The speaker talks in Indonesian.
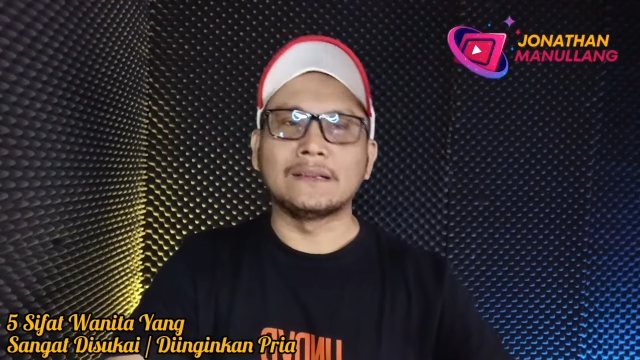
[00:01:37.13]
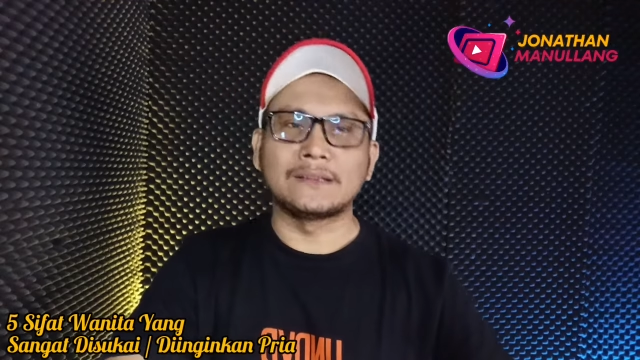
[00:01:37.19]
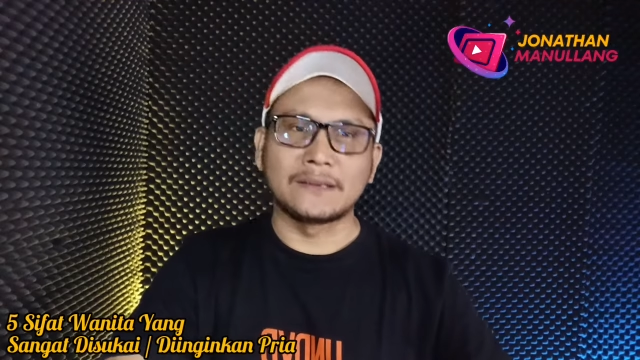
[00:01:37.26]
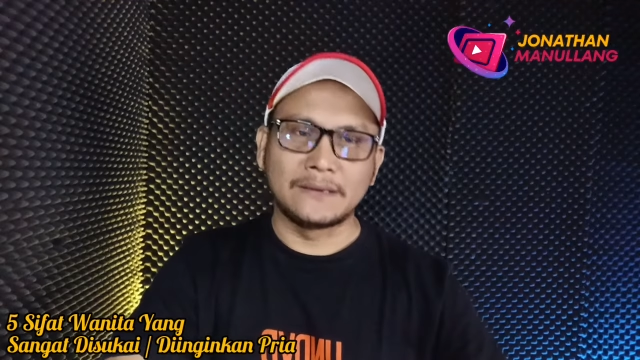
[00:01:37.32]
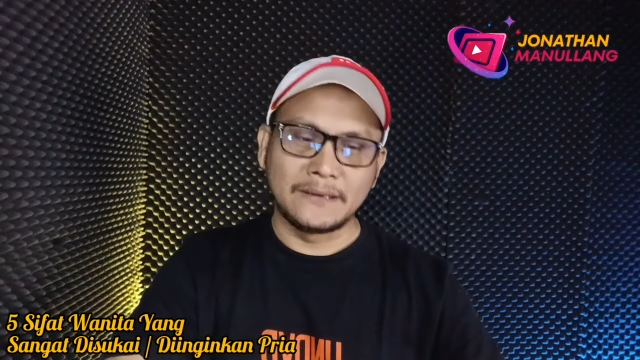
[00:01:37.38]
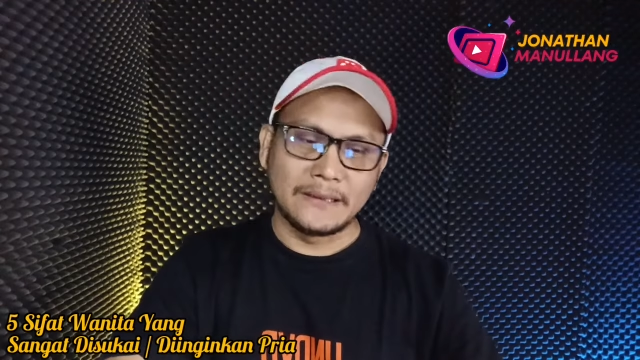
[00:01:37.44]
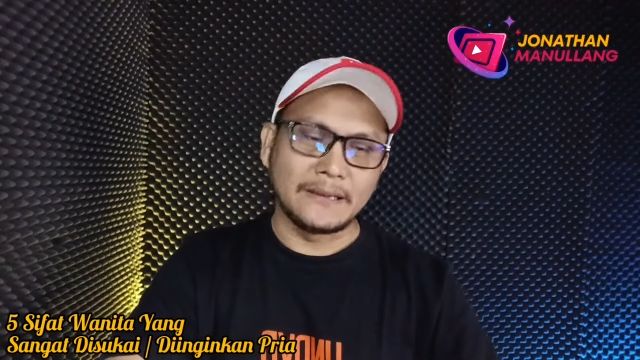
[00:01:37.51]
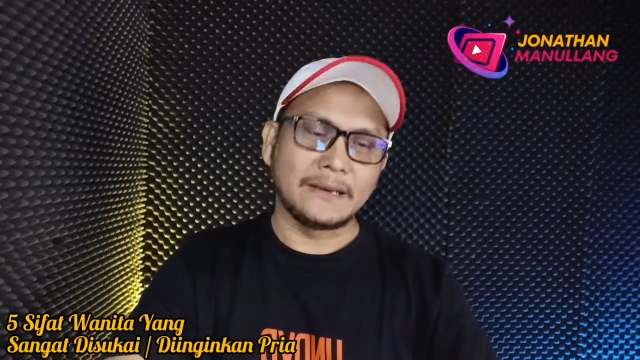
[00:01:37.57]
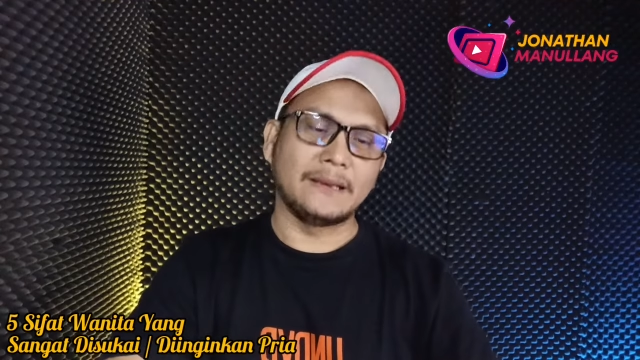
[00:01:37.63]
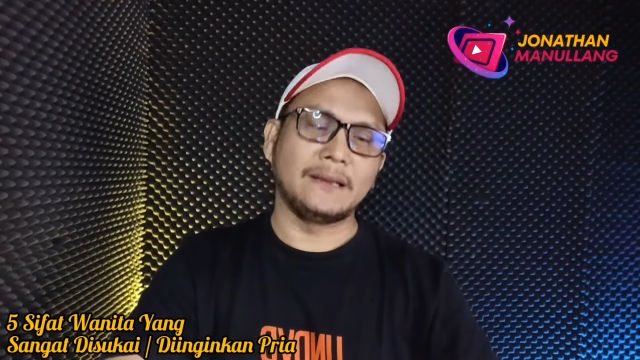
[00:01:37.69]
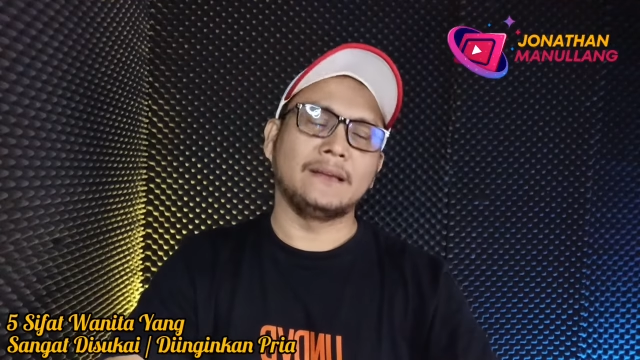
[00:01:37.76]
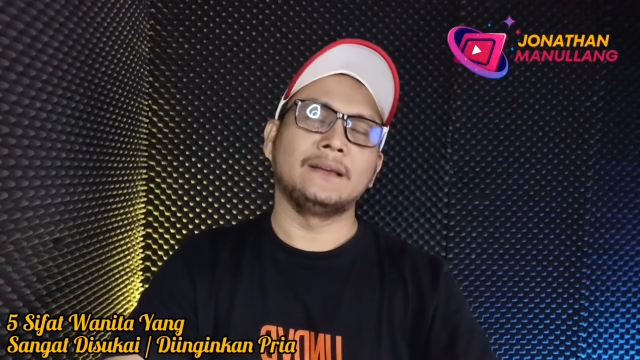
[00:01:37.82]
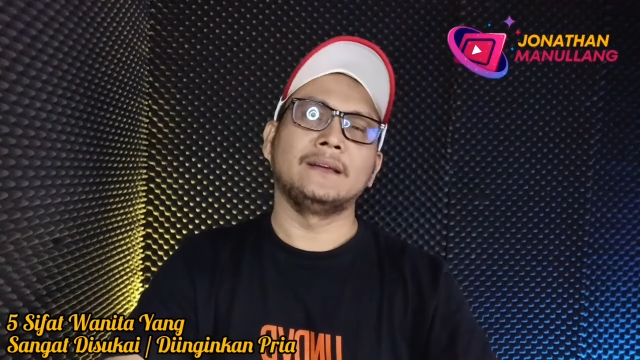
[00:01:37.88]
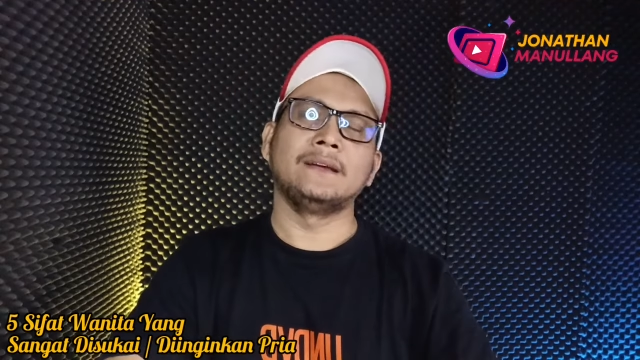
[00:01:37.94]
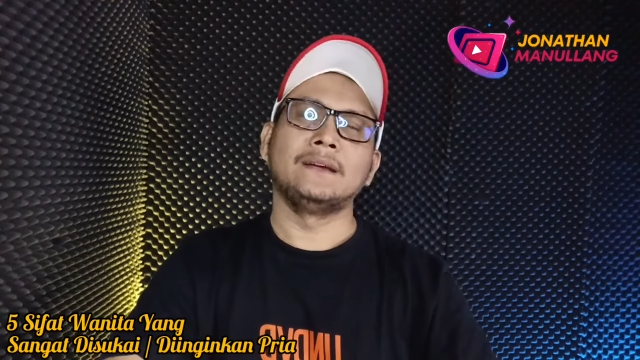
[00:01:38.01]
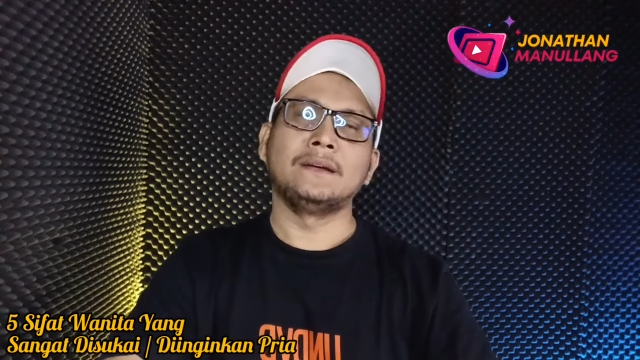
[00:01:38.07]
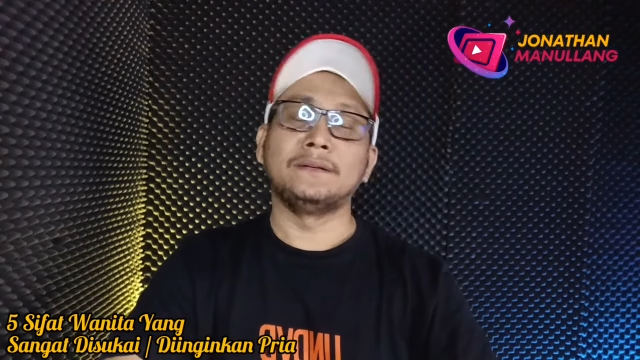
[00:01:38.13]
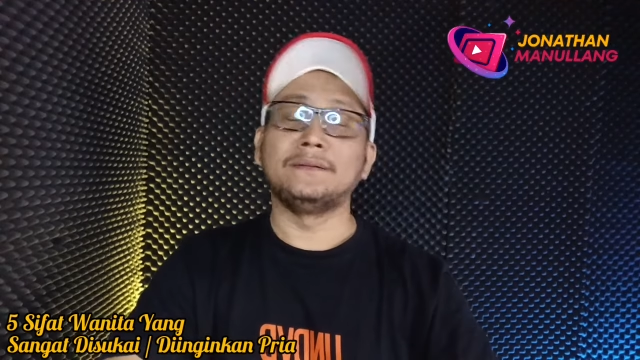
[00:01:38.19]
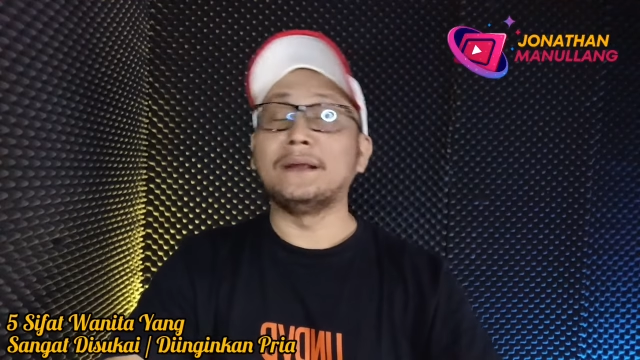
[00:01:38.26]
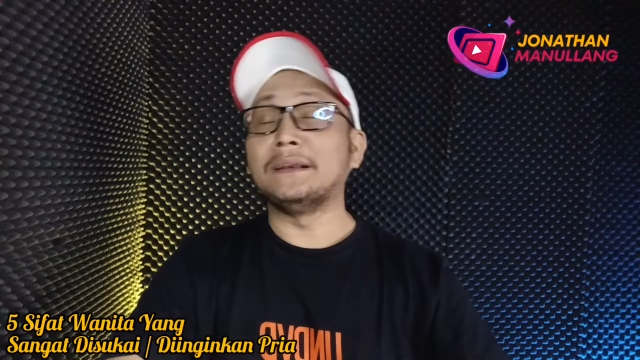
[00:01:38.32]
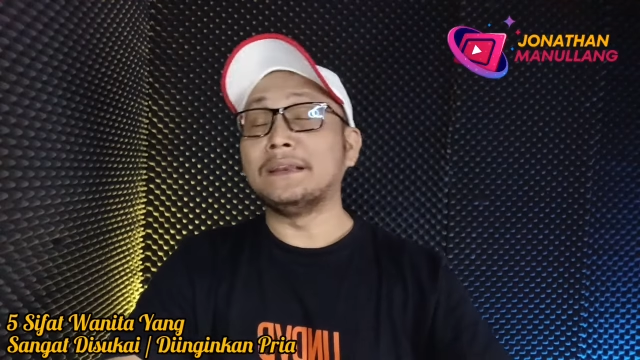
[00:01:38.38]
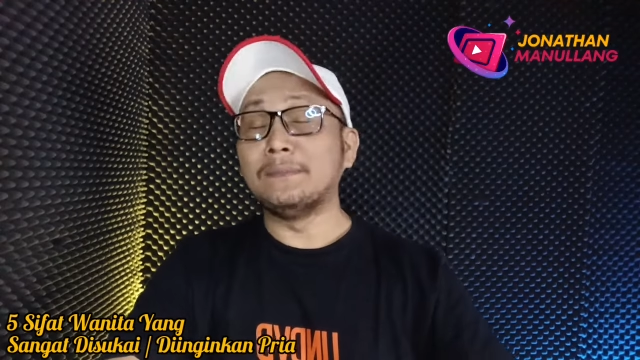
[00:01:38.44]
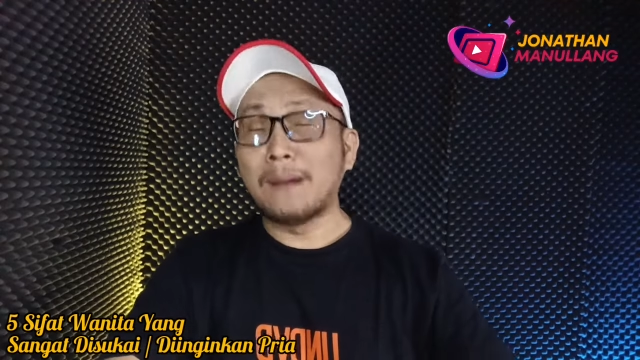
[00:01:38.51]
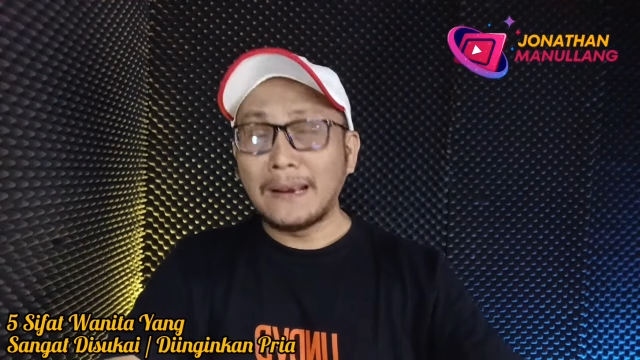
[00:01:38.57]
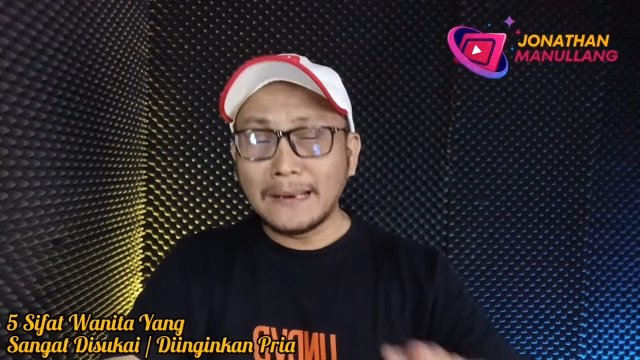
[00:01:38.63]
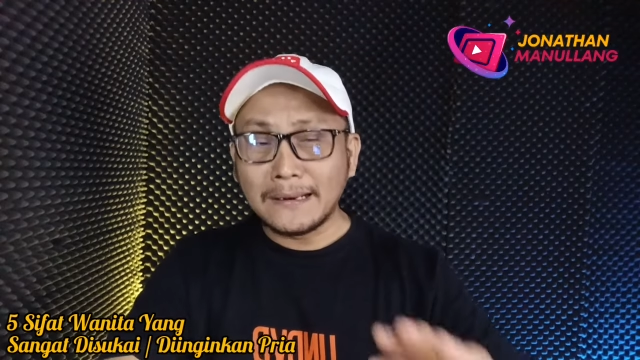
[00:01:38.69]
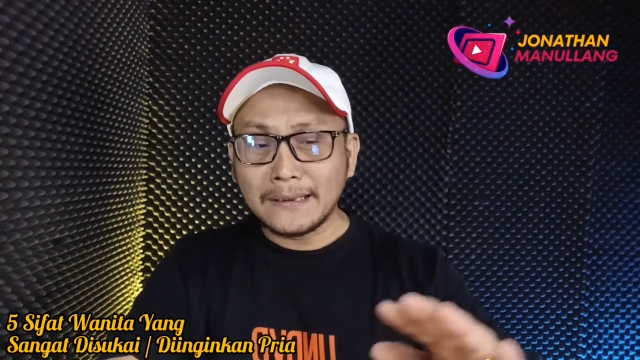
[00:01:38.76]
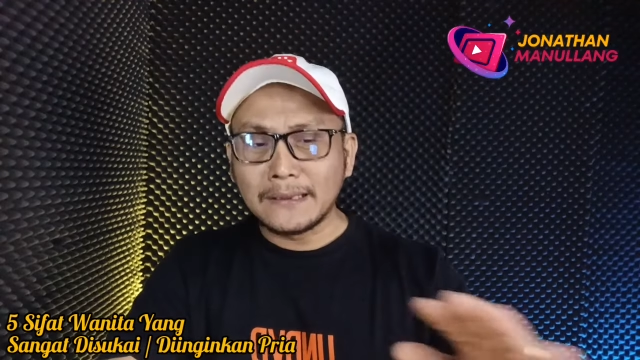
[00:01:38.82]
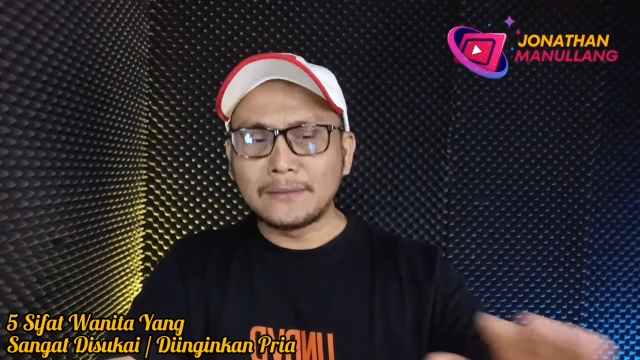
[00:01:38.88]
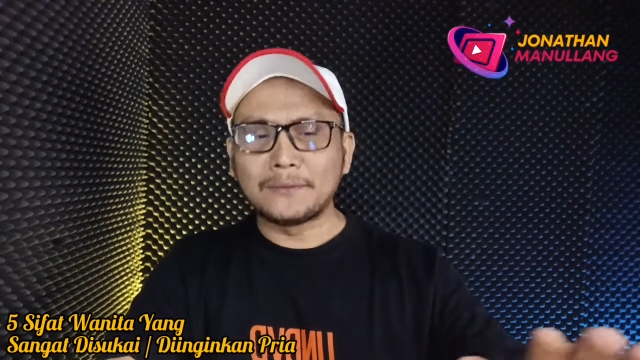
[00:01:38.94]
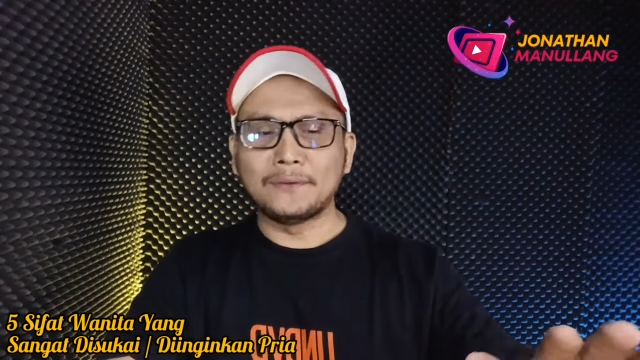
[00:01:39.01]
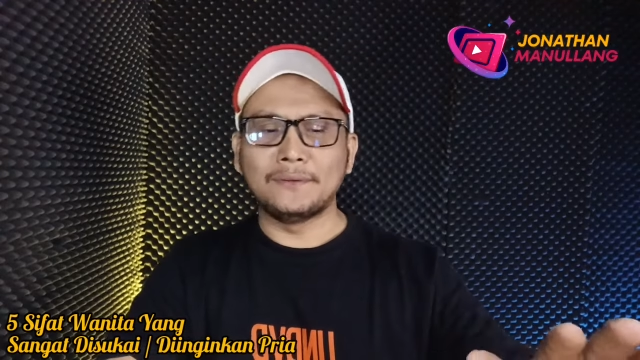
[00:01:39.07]
sendiri. Dan dibalik
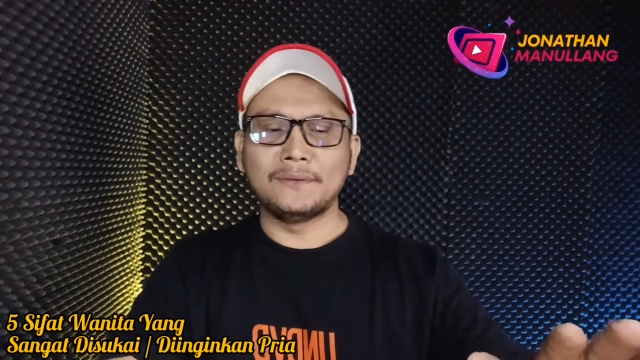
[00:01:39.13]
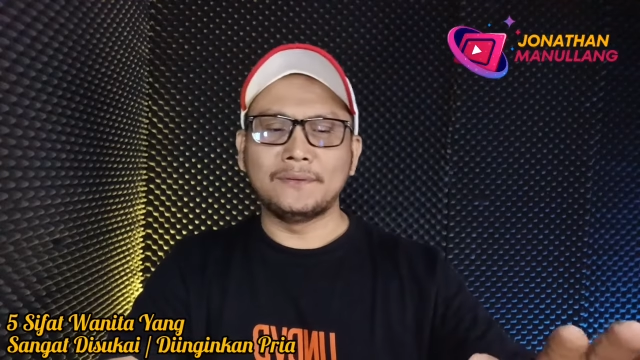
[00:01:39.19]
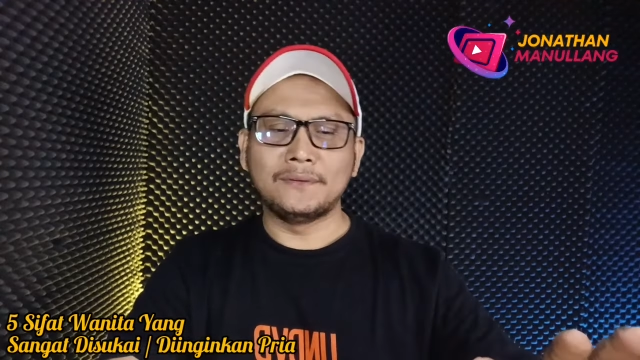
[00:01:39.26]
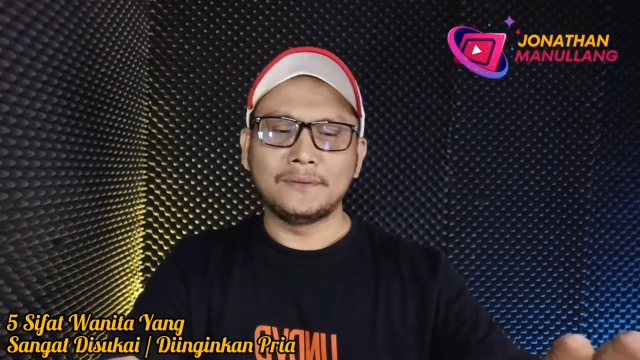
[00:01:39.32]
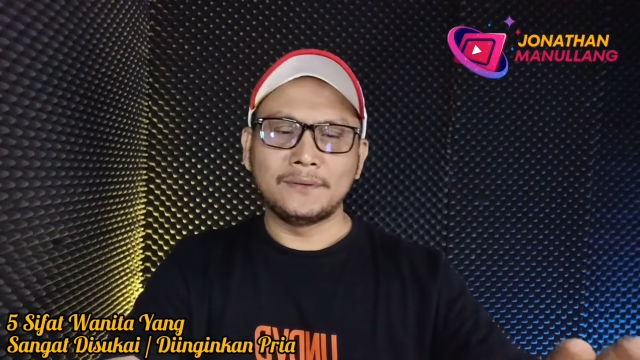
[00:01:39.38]
itu,